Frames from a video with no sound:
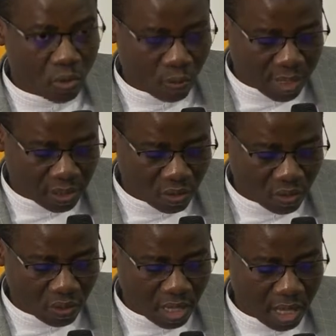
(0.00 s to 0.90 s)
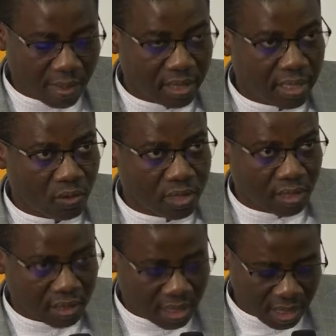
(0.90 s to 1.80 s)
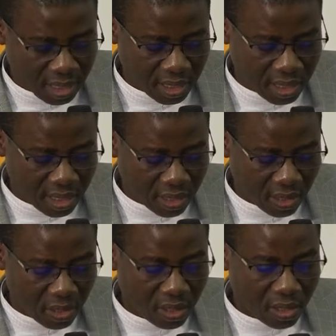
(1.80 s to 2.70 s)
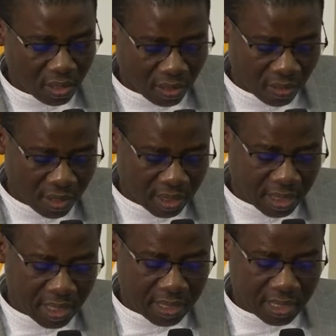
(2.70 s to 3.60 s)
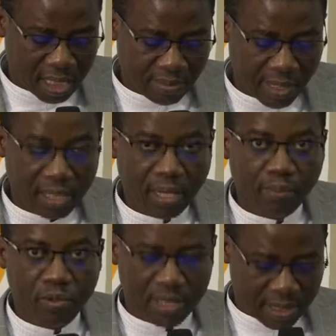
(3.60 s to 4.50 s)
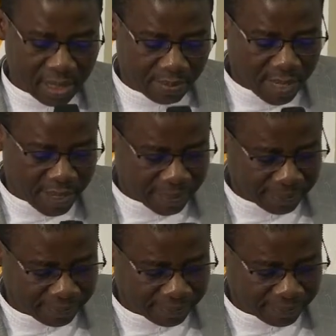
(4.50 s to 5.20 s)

coopération en matière de santé ont été des expériences les plus exemplaires.